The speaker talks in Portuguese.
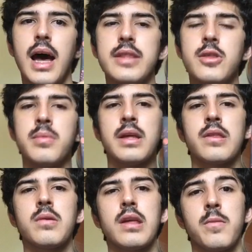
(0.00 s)
a
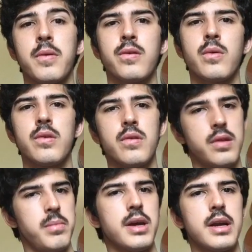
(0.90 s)
denominação em que as pessoas, os
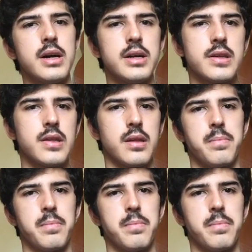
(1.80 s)
imigrantes,